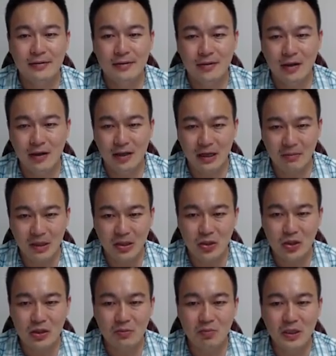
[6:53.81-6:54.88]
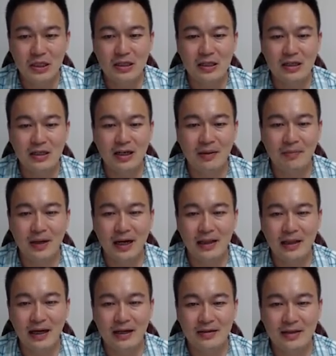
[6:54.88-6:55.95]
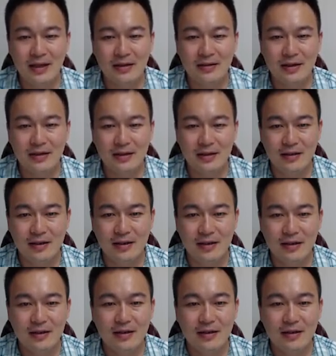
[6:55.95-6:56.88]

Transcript: 啊，两边施 P 的力量把它拉长，那你可以